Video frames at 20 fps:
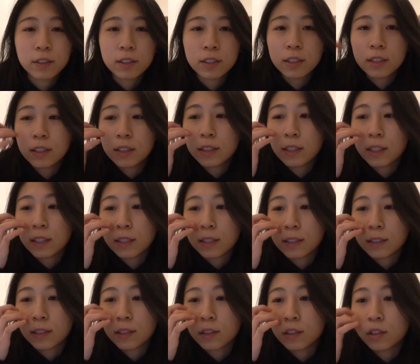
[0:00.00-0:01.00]
今天
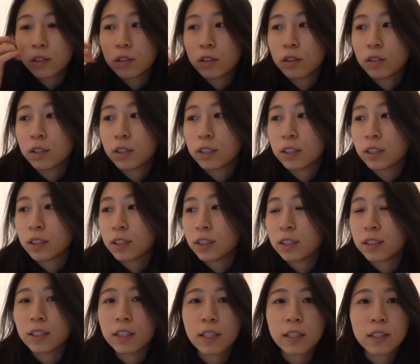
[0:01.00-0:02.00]
已经是星
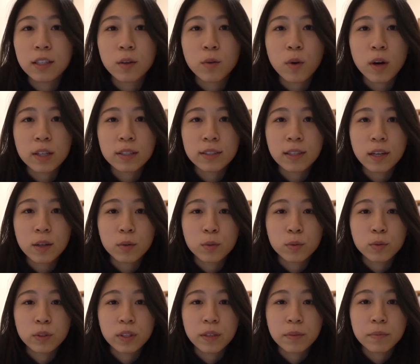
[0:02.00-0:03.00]
期天的晚上
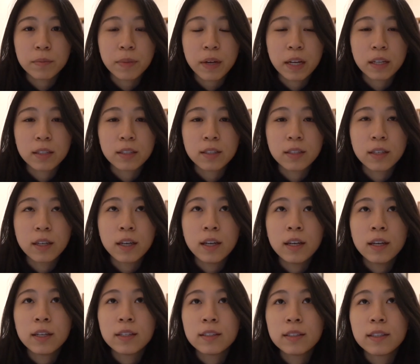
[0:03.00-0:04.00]
五点半了，
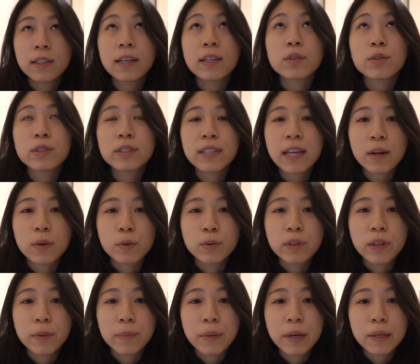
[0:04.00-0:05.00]
应该说下午五
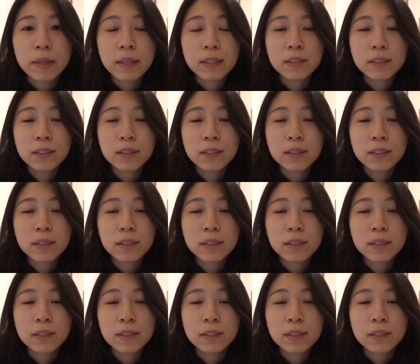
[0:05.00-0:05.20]
点半了。但